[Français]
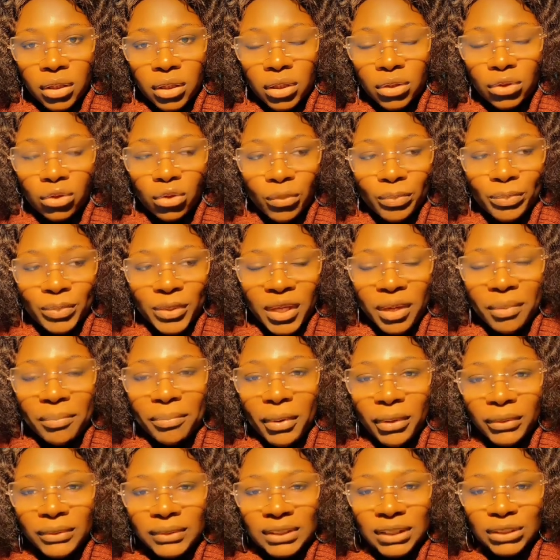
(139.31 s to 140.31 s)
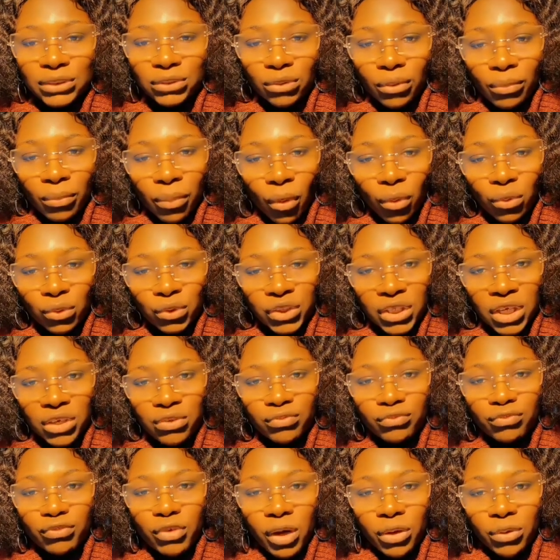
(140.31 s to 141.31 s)
de bien penser son projet
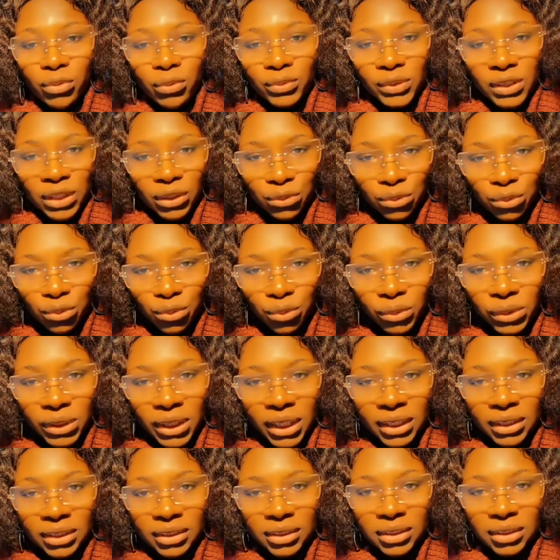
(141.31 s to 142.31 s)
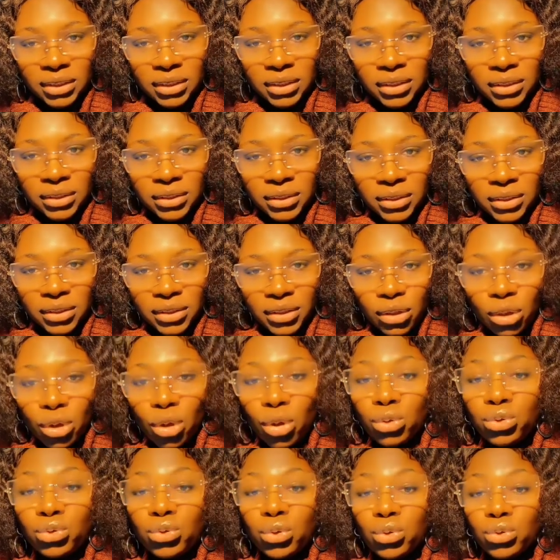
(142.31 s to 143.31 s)
une fois qu'on est retourné.
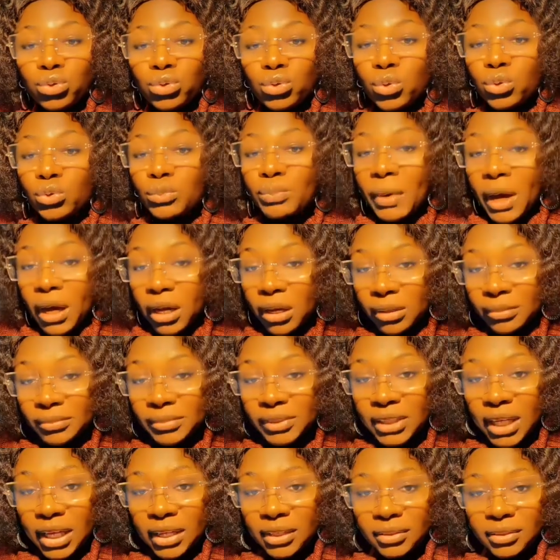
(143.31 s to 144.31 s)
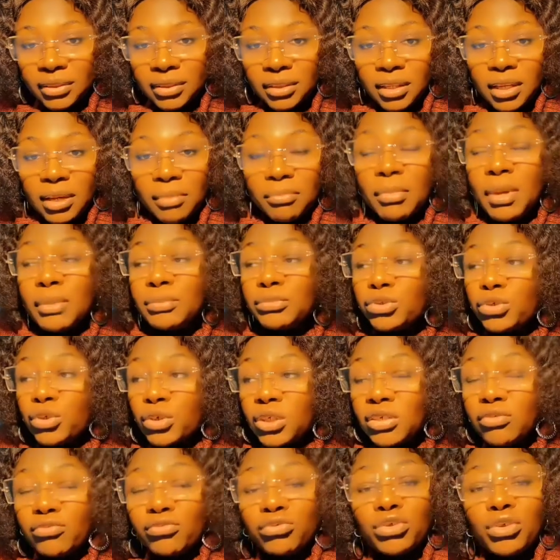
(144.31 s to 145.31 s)
On ne retourne pas comme ça. Même ceux
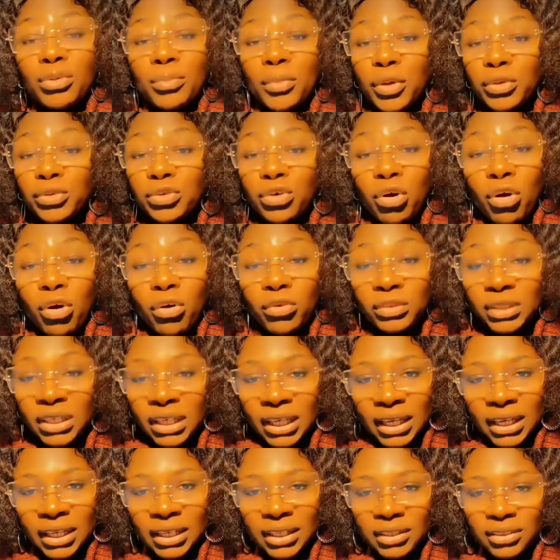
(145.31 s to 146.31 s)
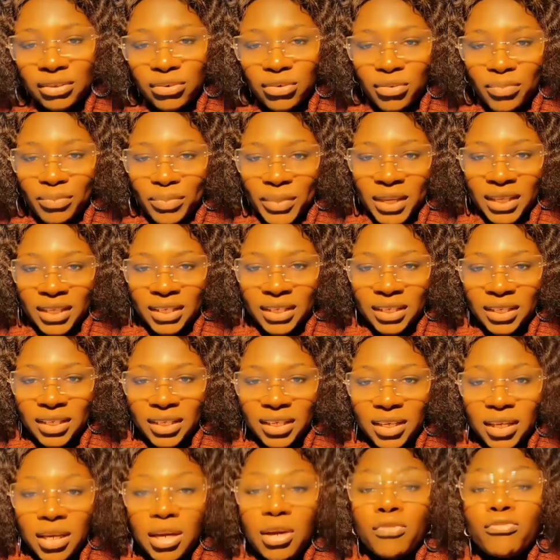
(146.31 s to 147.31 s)
qui vous demandent de rentrer au pays,
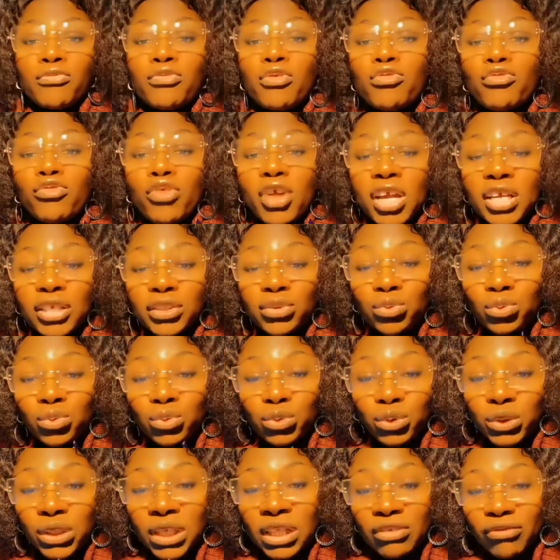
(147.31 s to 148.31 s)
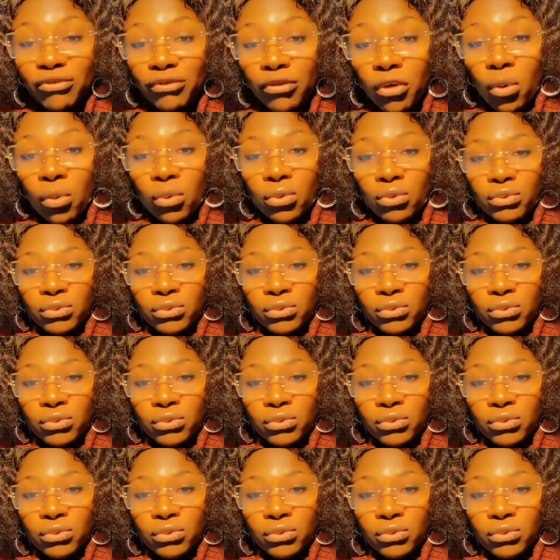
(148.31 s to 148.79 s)
vous voyez tout ce qu'ils font.